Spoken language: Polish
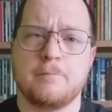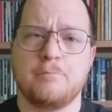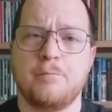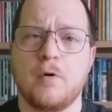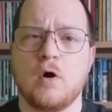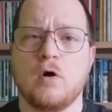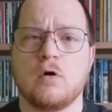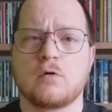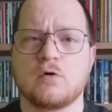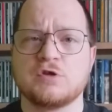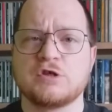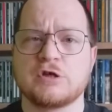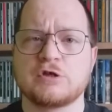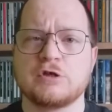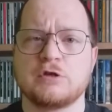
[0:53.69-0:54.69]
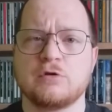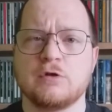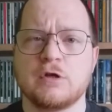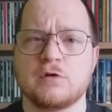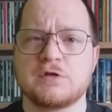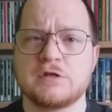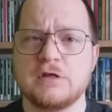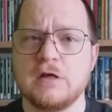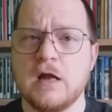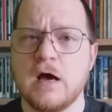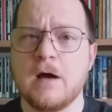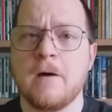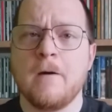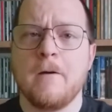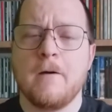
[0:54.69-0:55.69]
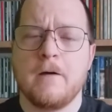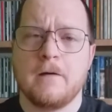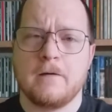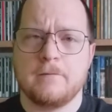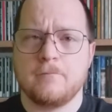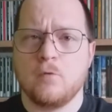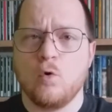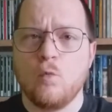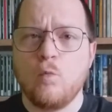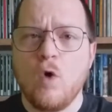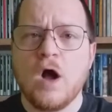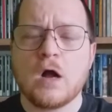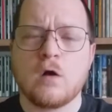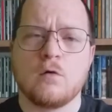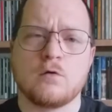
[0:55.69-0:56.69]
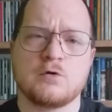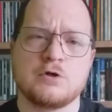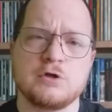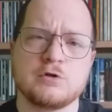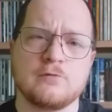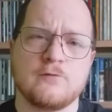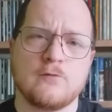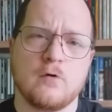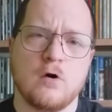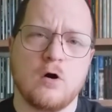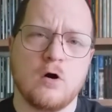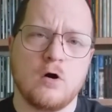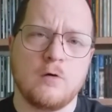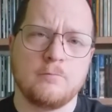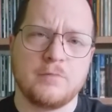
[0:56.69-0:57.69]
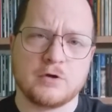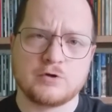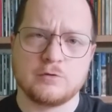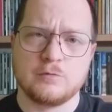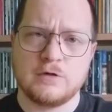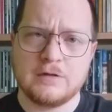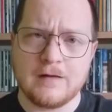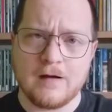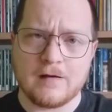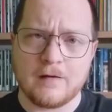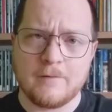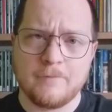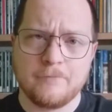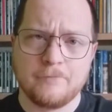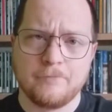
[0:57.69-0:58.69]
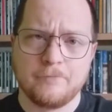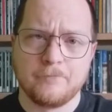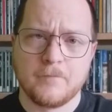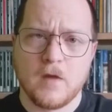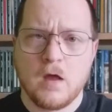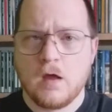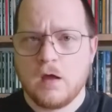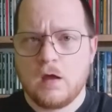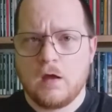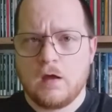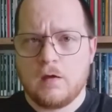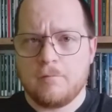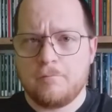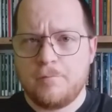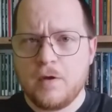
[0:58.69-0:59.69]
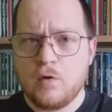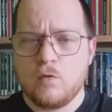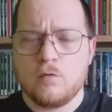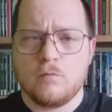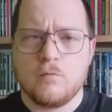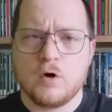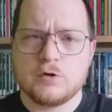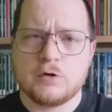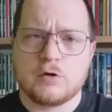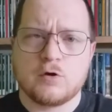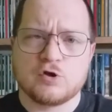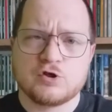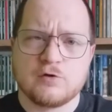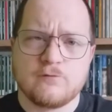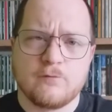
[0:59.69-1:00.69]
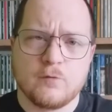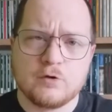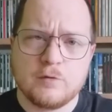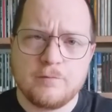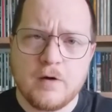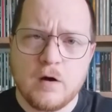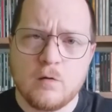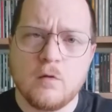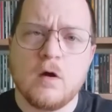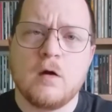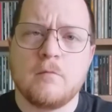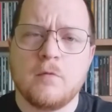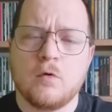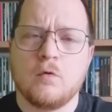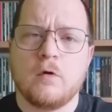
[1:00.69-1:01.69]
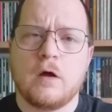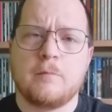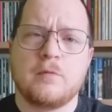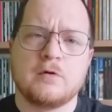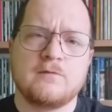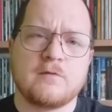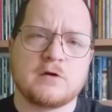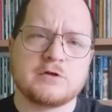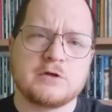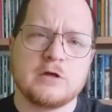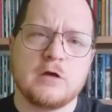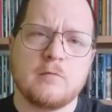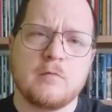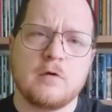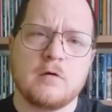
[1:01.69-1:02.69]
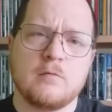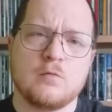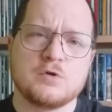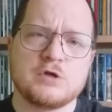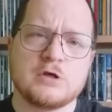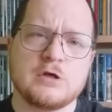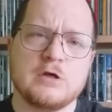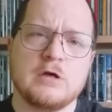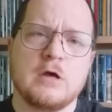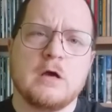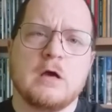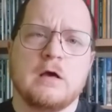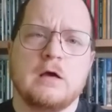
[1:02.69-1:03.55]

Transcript: po koncercie Tonego Steela ubłagał rodziców o pierwszą gitarę. Był młody Kosow, młody Paul, był e, pod wrażeniem e, muzyki.